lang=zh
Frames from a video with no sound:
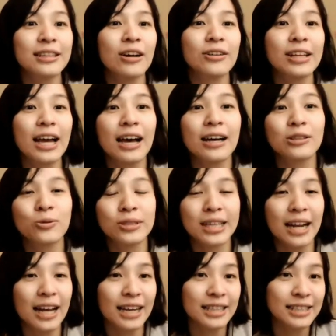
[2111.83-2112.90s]
然后大家坐
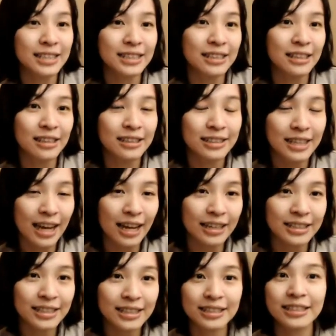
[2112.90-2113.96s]
下来一起
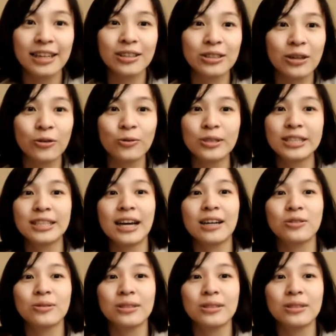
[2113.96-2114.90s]
在线上讨论一下，